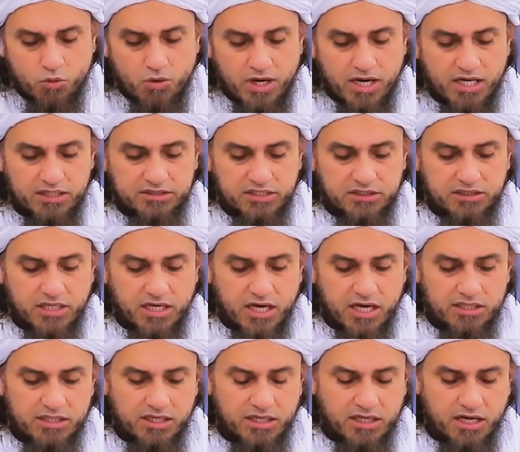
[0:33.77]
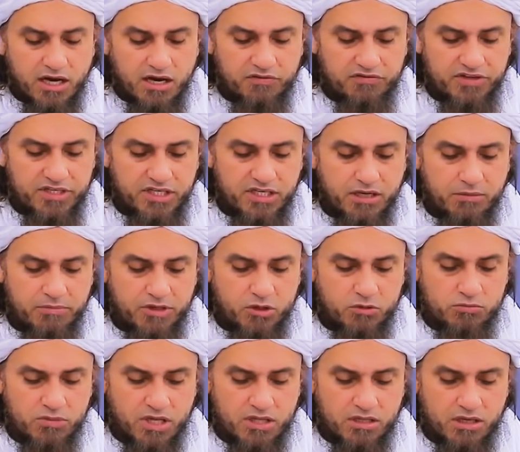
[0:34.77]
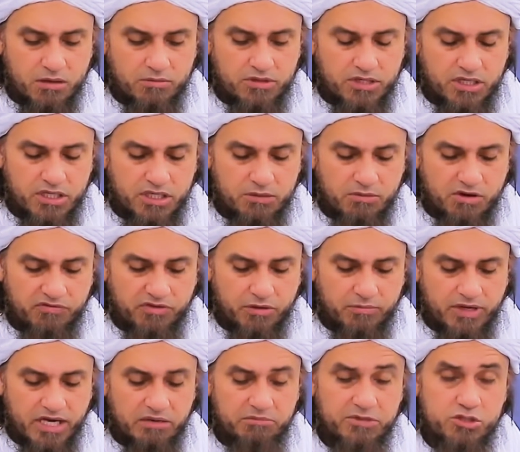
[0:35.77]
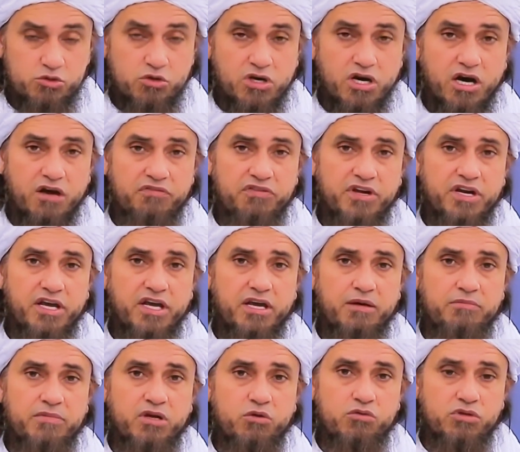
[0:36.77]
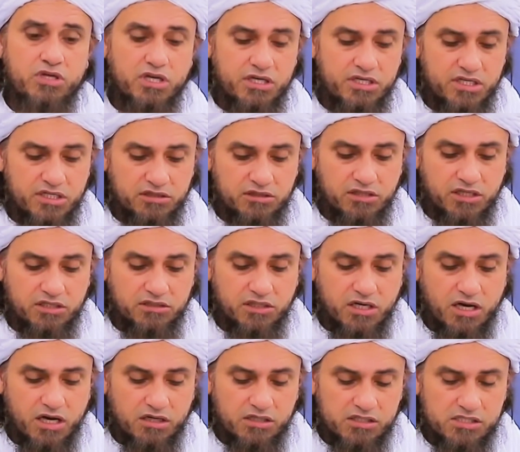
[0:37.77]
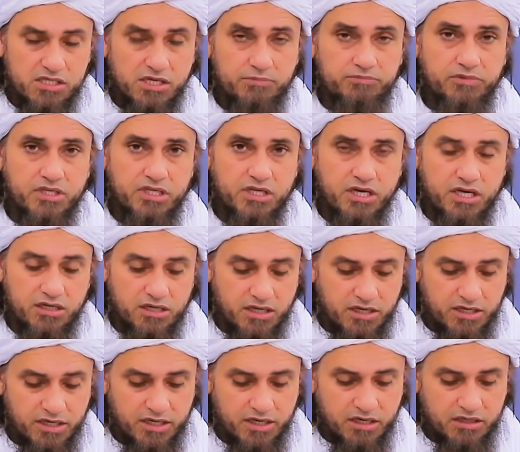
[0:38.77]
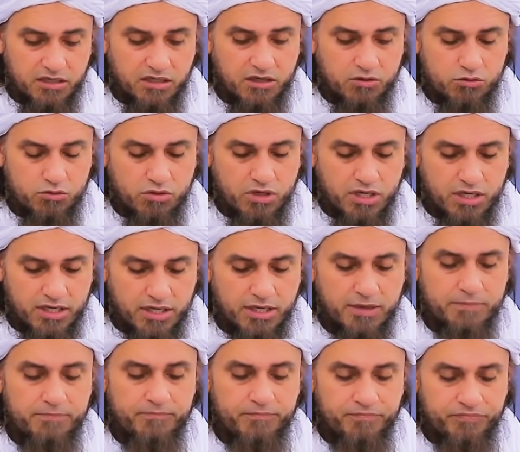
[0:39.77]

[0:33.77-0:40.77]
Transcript: व आतदना अलिल काफ़रीन हम आदाबन अलीमा फरमा इनमें जो काफिर हैं हमने उनके लिए दर्दनाक अजाब तैयार करके रखा हुआ है